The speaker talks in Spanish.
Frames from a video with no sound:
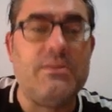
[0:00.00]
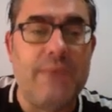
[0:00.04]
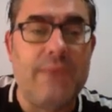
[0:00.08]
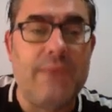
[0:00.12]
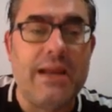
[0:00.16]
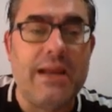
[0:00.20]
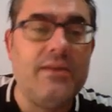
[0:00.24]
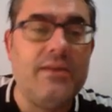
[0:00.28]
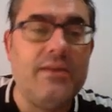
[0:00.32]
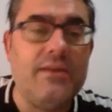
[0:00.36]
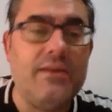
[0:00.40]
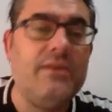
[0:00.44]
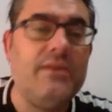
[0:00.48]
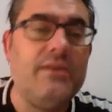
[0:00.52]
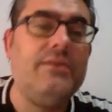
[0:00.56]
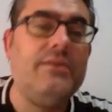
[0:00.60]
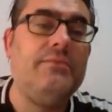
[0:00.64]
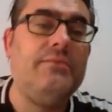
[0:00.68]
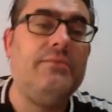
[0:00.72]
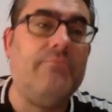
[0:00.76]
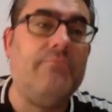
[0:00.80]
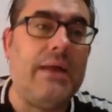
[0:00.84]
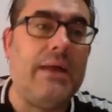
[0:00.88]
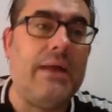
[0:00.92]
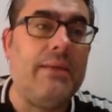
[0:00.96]
Vale,
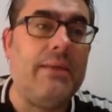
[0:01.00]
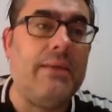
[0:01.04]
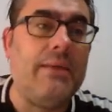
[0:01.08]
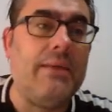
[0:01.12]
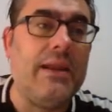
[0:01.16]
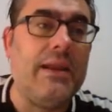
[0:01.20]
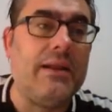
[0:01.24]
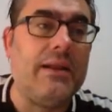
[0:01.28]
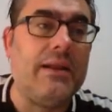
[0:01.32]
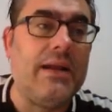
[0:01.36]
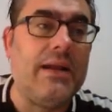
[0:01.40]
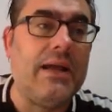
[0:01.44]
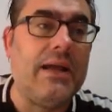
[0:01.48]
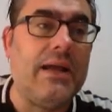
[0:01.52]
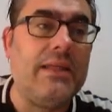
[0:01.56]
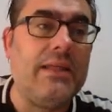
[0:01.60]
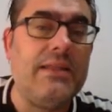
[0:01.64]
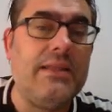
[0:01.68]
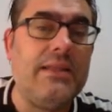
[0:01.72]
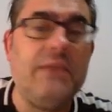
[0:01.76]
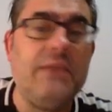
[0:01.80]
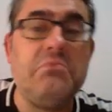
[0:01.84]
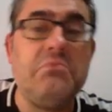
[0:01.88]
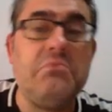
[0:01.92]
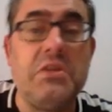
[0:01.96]
vale, vale. Caja de
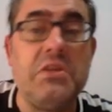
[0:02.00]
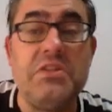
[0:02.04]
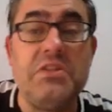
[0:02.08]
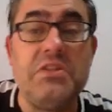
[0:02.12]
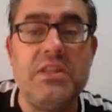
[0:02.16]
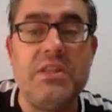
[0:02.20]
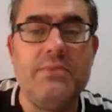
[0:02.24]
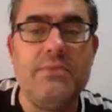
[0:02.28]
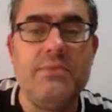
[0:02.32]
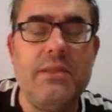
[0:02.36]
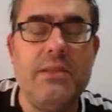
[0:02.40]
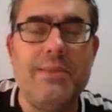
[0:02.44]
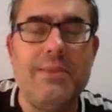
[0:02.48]
tal, 300.000 de